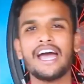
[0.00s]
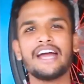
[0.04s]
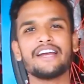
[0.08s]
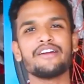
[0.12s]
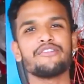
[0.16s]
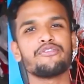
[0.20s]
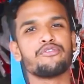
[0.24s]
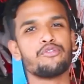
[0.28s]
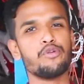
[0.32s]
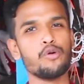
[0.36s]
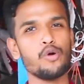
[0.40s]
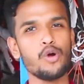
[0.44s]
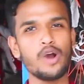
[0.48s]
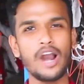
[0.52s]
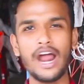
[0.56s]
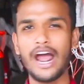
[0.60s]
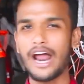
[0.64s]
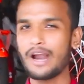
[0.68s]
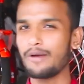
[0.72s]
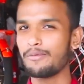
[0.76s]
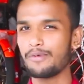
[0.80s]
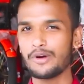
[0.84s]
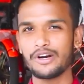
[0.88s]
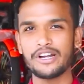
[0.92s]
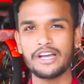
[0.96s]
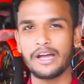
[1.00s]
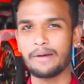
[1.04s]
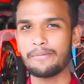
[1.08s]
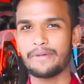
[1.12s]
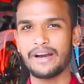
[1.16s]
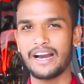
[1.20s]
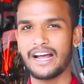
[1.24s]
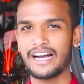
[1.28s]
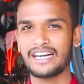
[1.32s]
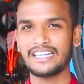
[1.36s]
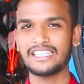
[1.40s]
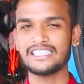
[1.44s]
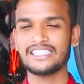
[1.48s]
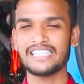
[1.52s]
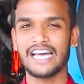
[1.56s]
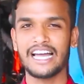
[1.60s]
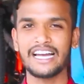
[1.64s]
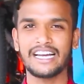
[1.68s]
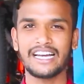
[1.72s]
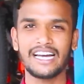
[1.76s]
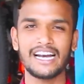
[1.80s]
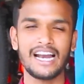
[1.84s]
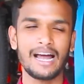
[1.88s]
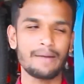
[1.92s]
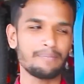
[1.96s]
এটা ফুল অ্যালুমিনিয়ামের একটি
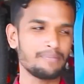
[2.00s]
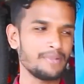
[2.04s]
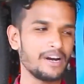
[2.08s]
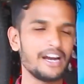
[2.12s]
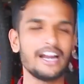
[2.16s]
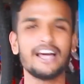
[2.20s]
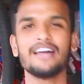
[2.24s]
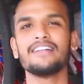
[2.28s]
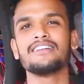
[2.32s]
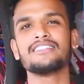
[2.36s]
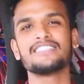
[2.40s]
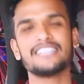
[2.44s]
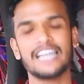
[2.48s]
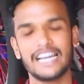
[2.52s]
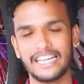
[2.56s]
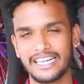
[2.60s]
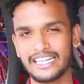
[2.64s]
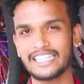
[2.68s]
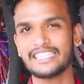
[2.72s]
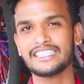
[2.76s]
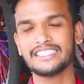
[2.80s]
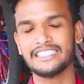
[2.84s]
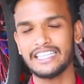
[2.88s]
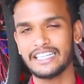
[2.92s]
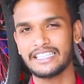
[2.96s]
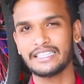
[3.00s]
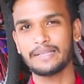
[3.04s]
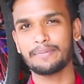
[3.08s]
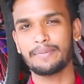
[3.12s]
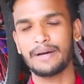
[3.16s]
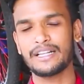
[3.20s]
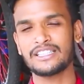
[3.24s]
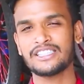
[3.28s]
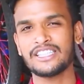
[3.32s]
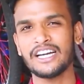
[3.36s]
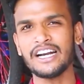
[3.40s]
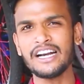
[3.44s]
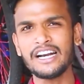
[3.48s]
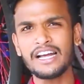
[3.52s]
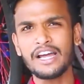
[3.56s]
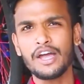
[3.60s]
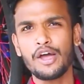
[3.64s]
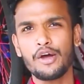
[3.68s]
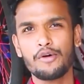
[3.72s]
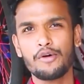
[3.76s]
সাইকেল আপনারা সাইকেলটি দেখতে পাচ্ছেন